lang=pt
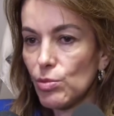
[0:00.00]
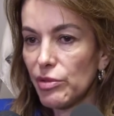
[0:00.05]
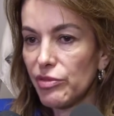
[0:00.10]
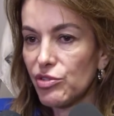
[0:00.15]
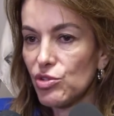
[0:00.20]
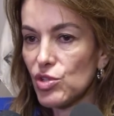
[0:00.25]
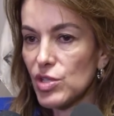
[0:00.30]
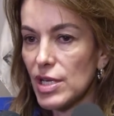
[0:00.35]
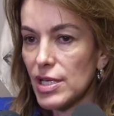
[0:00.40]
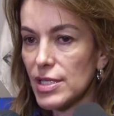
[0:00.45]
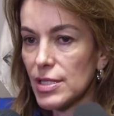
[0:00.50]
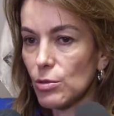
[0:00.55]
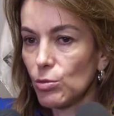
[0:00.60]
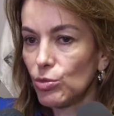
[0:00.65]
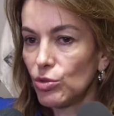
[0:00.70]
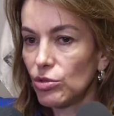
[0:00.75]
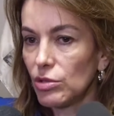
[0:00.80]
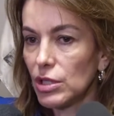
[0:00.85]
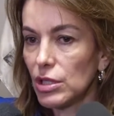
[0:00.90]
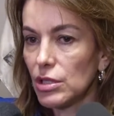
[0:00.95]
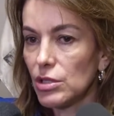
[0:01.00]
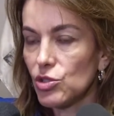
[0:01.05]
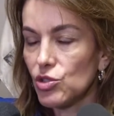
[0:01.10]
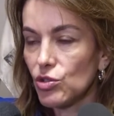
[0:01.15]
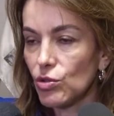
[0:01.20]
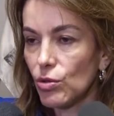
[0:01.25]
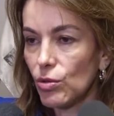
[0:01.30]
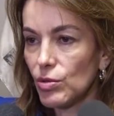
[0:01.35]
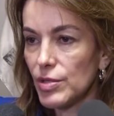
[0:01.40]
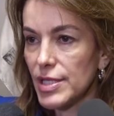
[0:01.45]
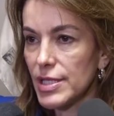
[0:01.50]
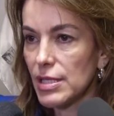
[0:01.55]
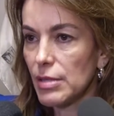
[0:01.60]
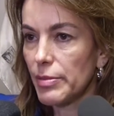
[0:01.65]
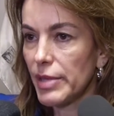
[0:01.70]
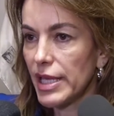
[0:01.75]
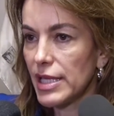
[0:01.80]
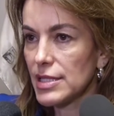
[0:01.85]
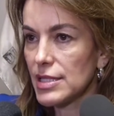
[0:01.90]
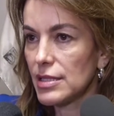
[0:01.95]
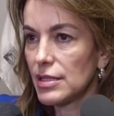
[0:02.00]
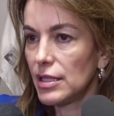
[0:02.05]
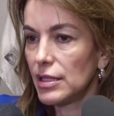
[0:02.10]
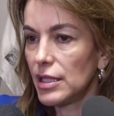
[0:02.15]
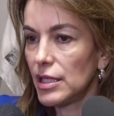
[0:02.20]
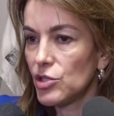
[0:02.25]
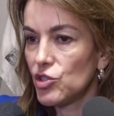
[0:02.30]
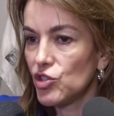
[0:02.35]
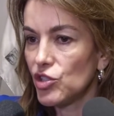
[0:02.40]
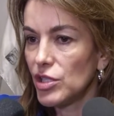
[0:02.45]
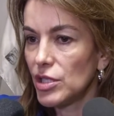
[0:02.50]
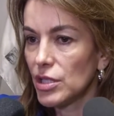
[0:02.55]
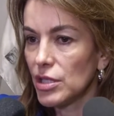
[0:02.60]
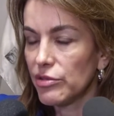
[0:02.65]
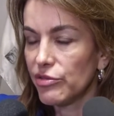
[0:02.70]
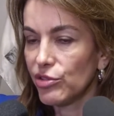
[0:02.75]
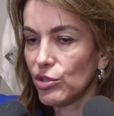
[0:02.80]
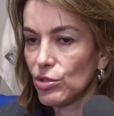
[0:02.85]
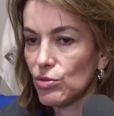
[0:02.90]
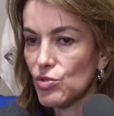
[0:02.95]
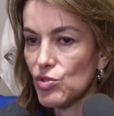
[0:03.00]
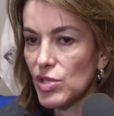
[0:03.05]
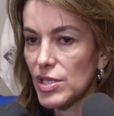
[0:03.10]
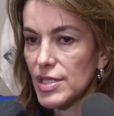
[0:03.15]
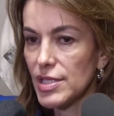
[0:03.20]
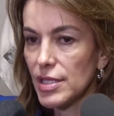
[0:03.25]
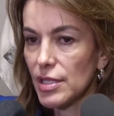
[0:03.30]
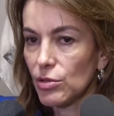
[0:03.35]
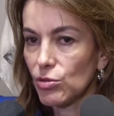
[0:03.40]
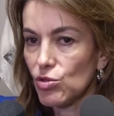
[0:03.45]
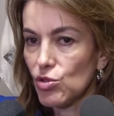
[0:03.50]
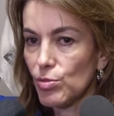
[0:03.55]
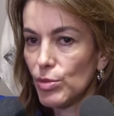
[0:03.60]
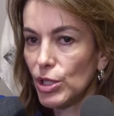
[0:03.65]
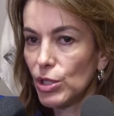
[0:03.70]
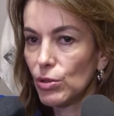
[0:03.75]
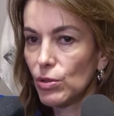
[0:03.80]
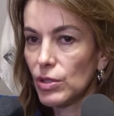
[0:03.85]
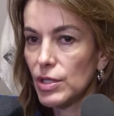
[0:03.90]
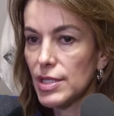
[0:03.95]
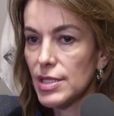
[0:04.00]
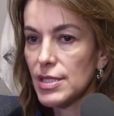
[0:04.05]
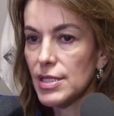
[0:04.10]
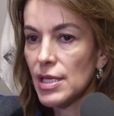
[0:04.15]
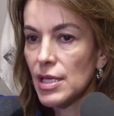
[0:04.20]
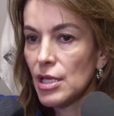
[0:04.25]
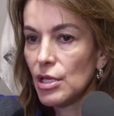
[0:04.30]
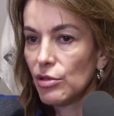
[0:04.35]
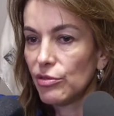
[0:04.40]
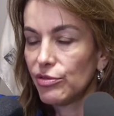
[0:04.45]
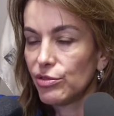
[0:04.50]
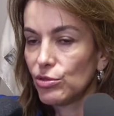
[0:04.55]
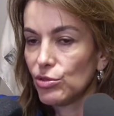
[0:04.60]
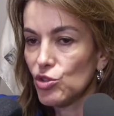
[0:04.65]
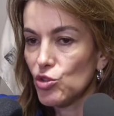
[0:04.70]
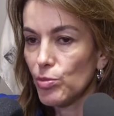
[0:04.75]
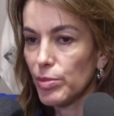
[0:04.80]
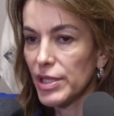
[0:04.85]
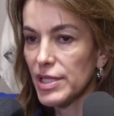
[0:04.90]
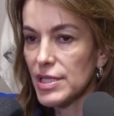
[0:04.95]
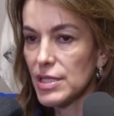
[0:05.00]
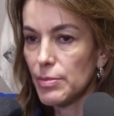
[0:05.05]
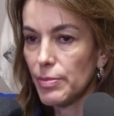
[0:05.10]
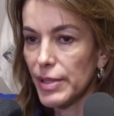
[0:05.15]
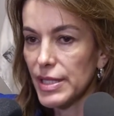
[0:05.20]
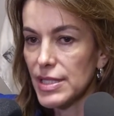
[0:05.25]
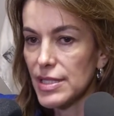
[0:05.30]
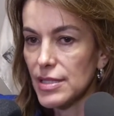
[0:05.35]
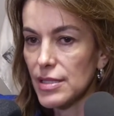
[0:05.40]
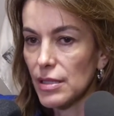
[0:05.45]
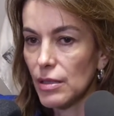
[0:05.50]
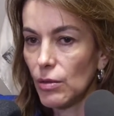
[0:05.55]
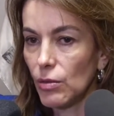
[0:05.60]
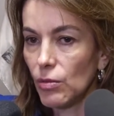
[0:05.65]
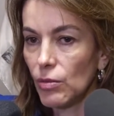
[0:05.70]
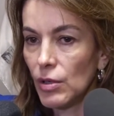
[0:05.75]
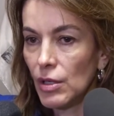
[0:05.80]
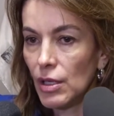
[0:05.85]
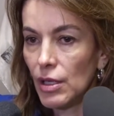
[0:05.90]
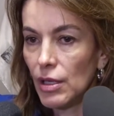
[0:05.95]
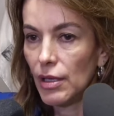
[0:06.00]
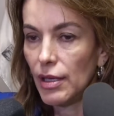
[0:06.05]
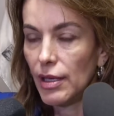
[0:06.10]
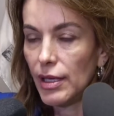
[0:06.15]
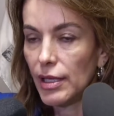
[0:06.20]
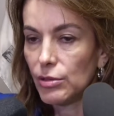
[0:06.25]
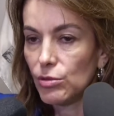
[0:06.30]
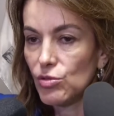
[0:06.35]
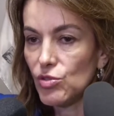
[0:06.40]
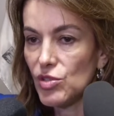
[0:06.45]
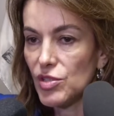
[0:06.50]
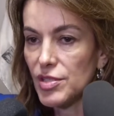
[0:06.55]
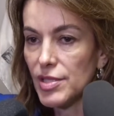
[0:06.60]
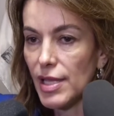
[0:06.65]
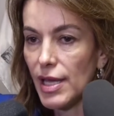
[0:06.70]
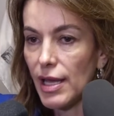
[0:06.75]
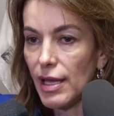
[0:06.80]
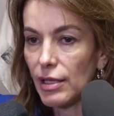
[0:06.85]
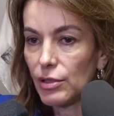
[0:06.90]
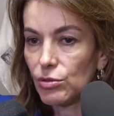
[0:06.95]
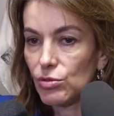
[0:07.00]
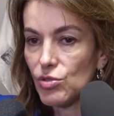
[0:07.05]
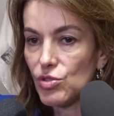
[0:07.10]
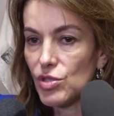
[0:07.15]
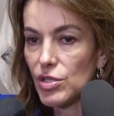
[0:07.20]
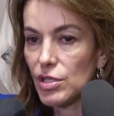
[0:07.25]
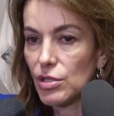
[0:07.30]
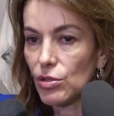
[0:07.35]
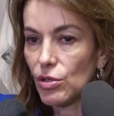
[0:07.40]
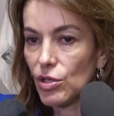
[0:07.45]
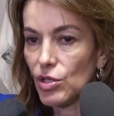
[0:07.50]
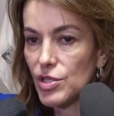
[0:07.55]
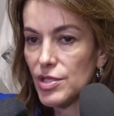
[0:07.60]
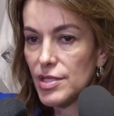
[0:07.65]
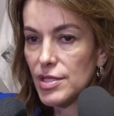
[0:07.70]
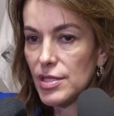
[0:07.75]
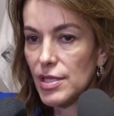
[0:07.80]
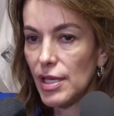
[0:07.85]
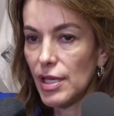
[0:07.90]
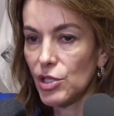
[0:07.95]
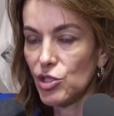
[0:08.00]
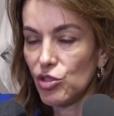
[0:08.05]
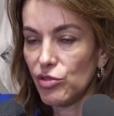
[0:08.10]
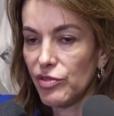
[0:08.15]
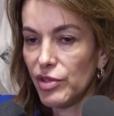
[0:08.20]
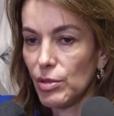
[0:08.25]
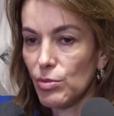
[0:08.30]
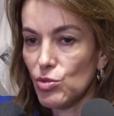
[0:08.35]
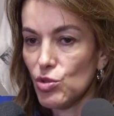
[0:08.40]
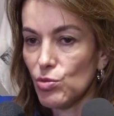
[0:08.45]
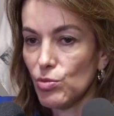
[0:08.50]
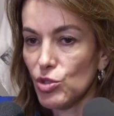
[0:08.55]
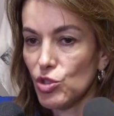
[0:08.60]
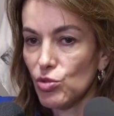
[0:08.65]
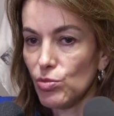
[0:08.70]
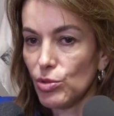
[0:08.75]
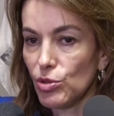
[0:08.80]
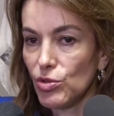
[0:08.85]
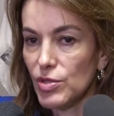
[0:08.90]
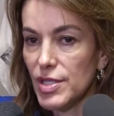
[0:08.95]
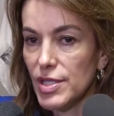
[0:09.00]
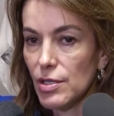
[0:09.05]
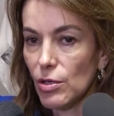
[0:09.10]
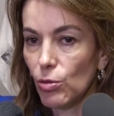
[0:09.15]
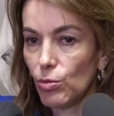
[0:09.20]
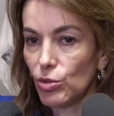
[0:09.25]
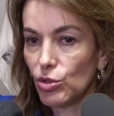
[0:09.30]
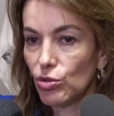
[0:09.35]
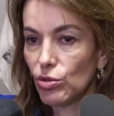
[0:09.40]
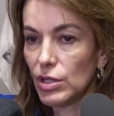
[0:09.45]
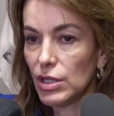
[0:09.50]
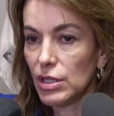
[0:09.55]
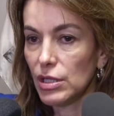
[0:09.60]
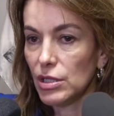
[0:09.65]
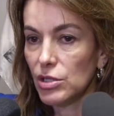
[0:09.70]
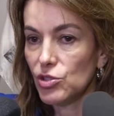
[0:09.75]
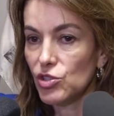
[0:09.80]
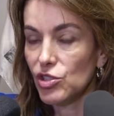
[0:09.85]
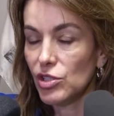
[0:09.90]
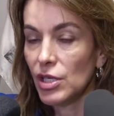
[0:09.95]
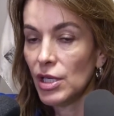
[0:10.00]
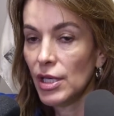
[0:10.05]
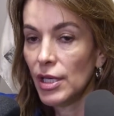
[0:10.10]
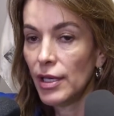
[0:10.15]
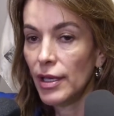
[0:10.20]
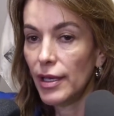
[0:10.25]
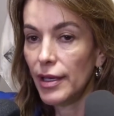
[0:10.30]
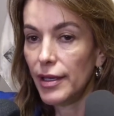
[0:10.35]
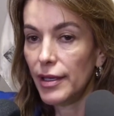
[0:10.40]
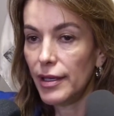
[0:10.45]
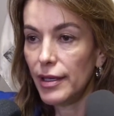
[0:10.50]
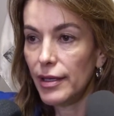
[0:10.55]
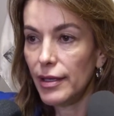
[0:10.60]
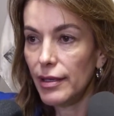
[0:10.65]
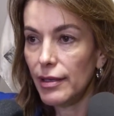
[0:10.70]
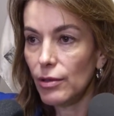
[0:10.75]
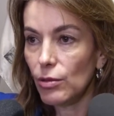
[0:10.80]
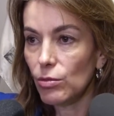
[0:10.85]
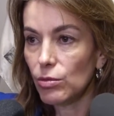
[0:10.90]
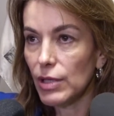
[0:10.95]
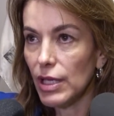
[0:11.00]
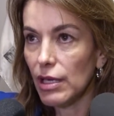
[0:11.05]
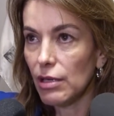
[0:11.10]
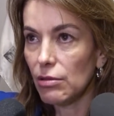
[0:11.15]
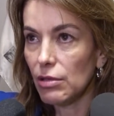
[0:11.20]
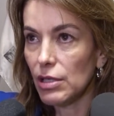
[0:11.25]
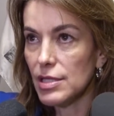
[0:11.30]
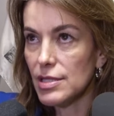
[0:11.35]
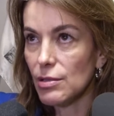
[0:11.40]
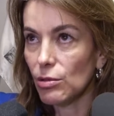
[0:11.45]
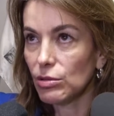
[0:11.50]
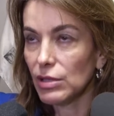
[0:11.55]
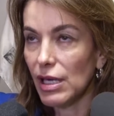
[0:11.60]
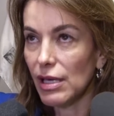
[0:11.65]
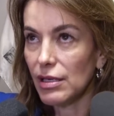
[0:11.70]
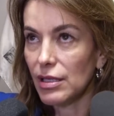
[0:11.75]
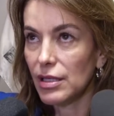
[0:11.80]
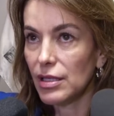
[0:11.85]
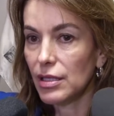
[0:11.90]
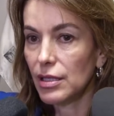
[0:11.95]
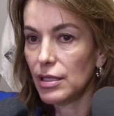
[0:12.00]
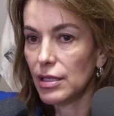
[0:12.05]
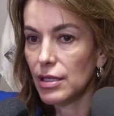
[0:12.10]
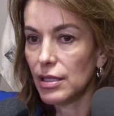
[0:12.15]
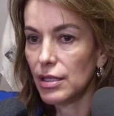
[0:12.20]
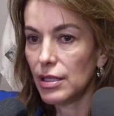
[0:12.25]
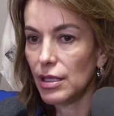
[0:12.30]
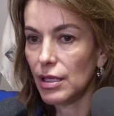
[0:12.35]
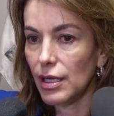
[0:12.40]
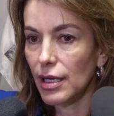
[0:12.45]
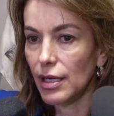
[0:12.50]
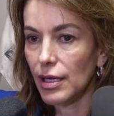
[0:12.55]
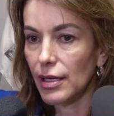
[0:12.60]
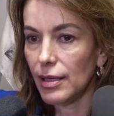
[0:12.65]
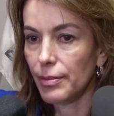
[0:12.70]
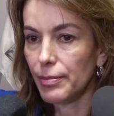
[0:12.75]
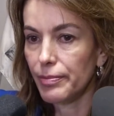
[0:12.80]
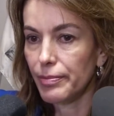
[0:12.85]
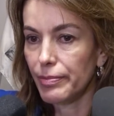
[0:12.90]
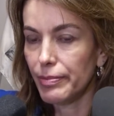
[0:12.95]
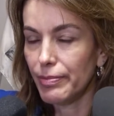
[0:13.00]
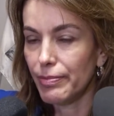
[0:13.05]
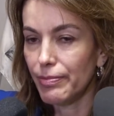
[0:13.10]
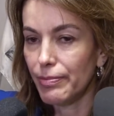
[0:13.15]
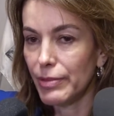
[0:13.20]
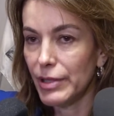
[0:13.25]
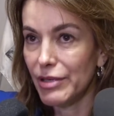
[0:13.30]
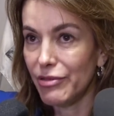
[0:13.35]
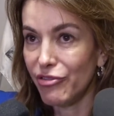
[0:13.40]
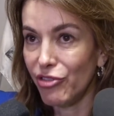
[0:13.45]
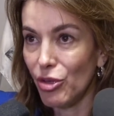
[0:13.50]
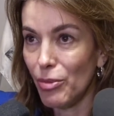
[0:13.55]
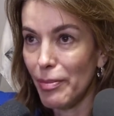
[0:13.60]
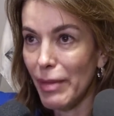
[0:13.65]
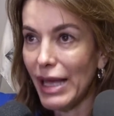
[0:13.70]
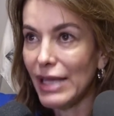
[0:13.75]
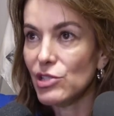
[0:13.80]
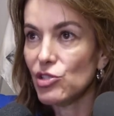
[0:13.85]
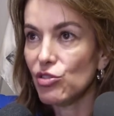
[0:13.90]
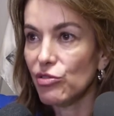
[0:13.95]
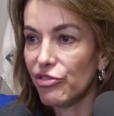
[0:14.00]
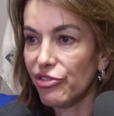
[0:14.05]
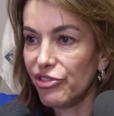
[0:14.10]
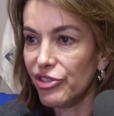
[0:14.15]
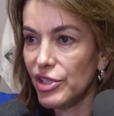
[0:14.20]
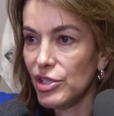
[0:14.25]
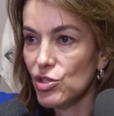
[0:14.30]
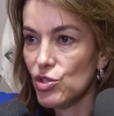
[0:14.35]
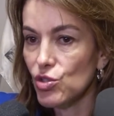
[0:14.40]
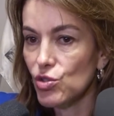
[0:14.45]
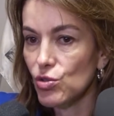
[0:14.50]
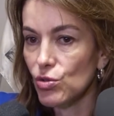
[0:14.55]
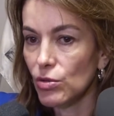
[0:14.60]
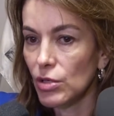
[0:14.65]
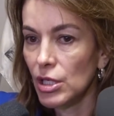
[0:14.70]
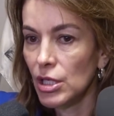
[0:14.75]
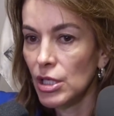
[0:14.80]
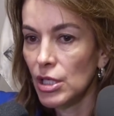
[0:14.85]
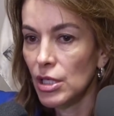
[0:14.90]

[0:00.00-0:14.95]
uma frustração muito grande com o ICMS da energia, que foram 600 milhões, fundo de participação é, dos estados, que nós é, tivemos uma diminuição muito grande. E eu quero ressaltar aqui que, a, que foi mais difícil